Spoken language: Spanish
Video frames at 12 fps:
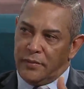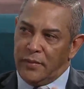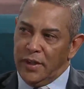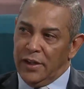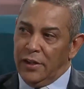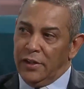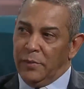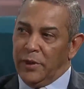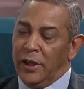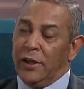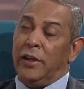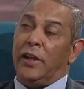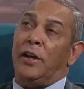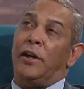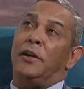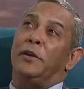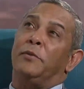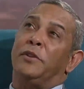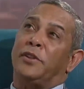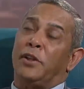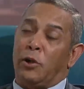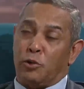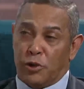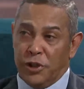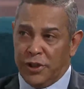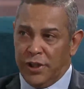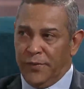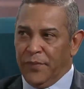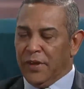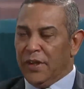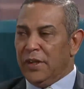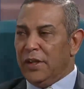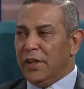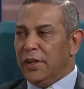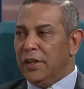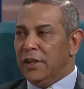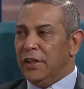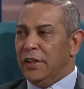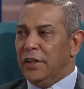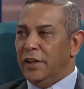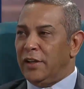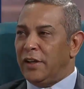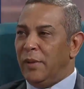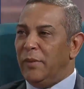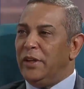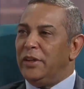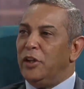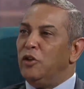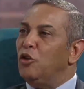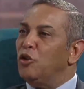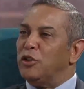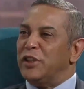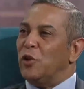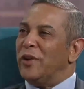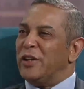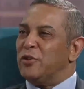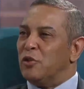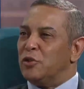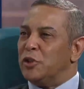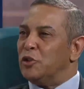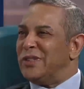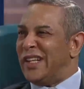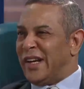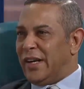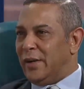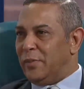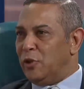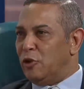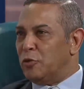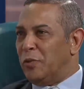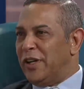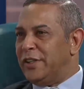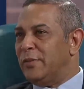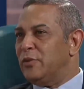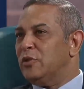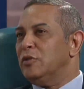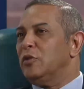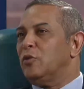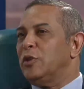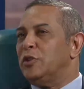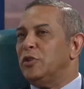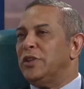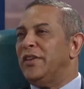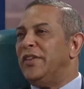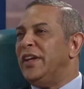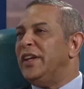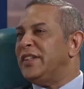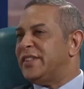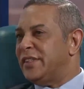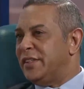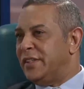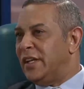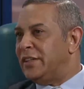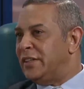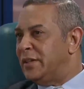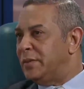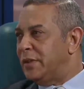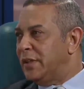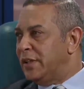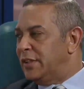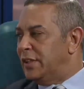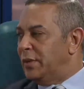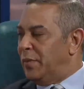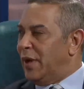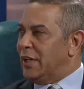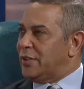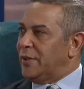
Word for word: eh, eh, la, Justicia, y realmente no se logran esos consensos tan rápido. Los préstamos son cuestiones de necesidad. O sea, que solo se logra